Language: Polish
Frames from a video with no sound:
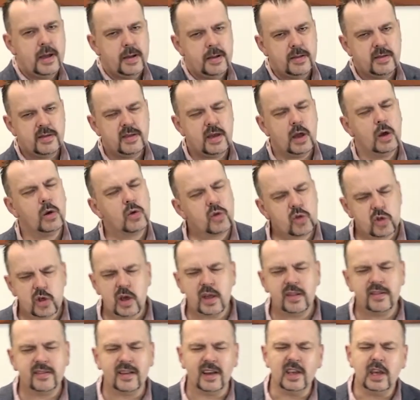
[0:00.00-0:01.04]
nie
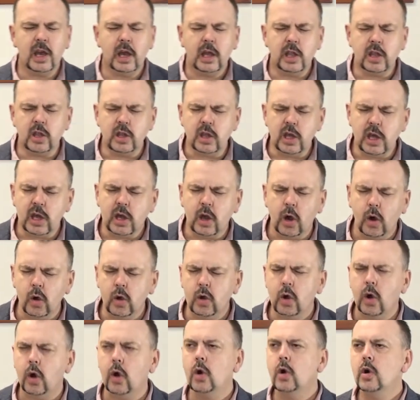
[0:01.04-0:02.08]
oszczędzaj
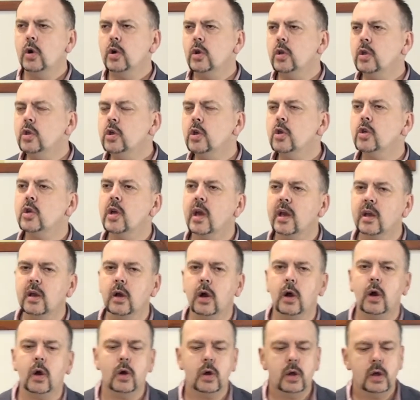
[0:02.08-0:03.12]
nikogo,
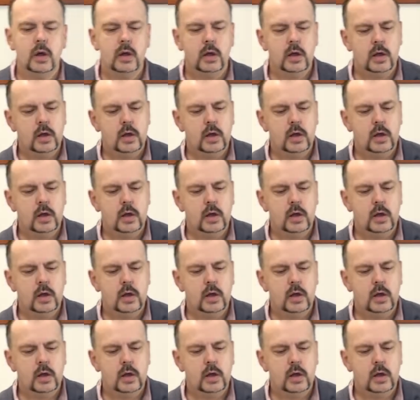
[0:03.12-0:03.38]
niczego,